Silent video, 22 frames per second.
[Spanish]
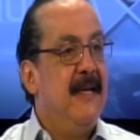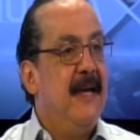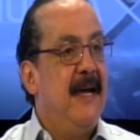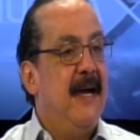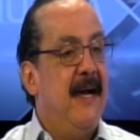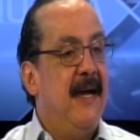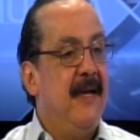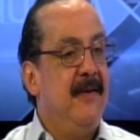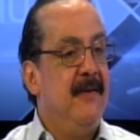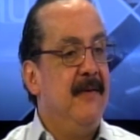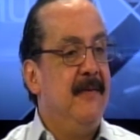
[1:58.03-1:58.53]

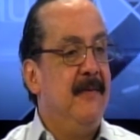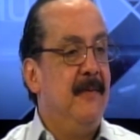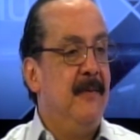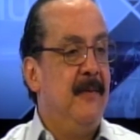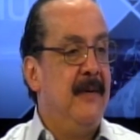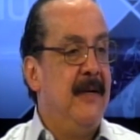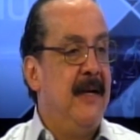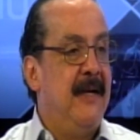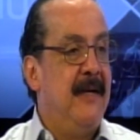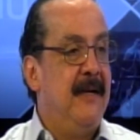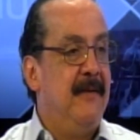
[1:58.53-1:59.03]
Hay
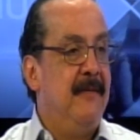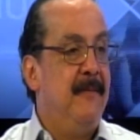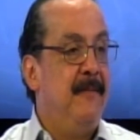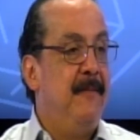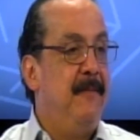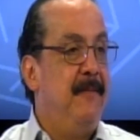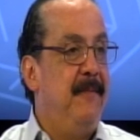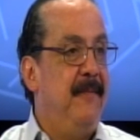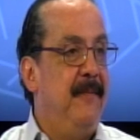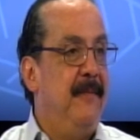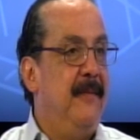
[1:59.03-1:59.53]
una,
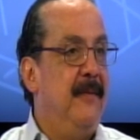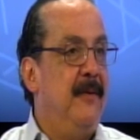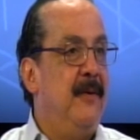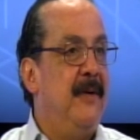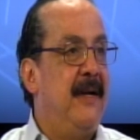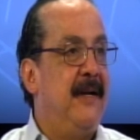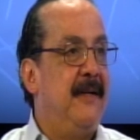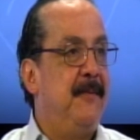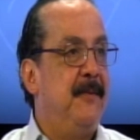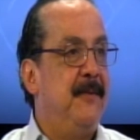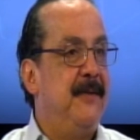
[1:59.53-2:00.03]

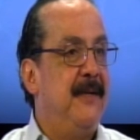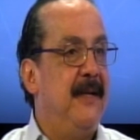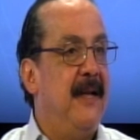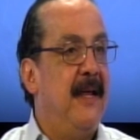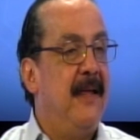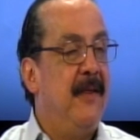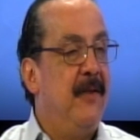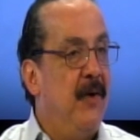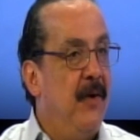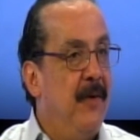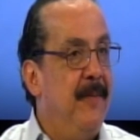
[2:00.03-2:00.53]
responsabilidad
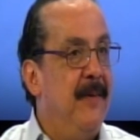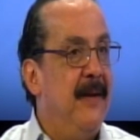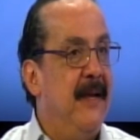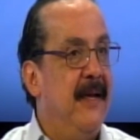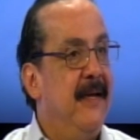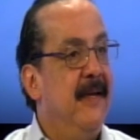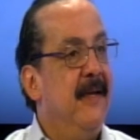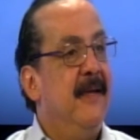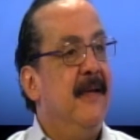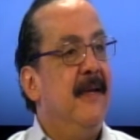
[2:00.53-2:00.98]
doble.